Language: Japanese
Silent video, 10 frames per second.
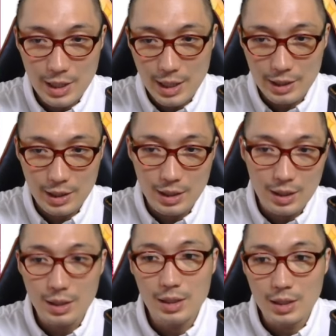いやってい
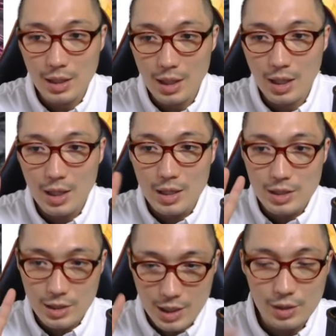ただいて、
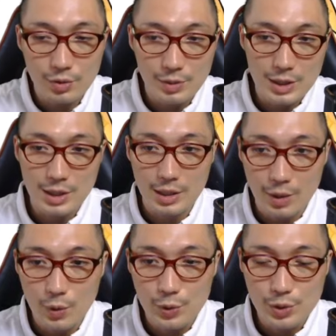しっかりと皆さんね、
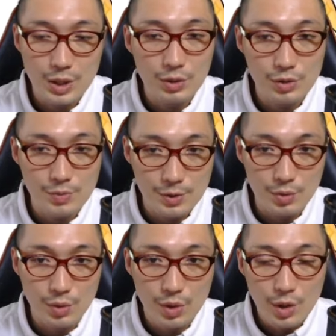報酬ゲットしま
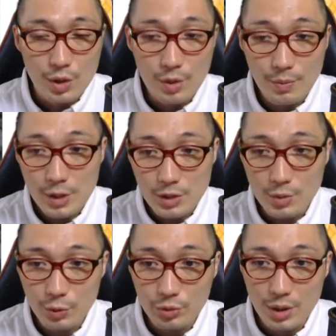しょう。いや、マジで
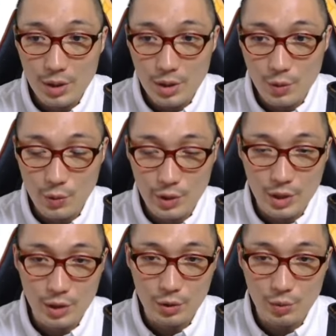もったいないよ、これ行か
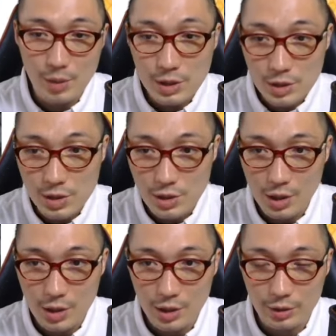ないと。マジで知ら
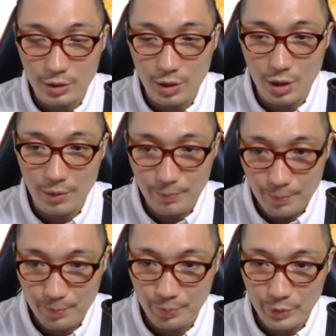なかった。う
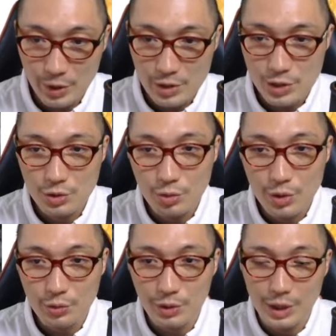ん。知っとけ
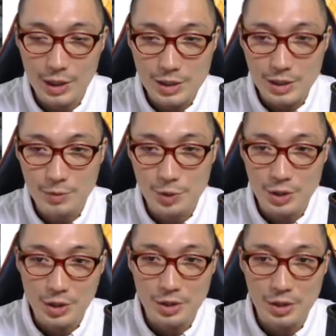よって感じかもしれ
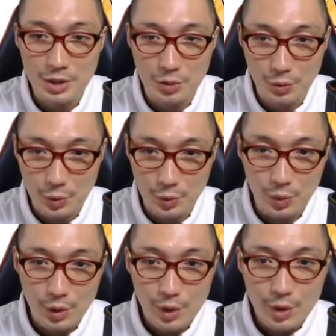ないけれども、
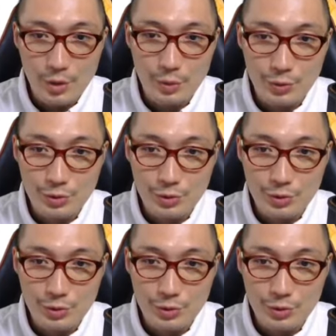もう普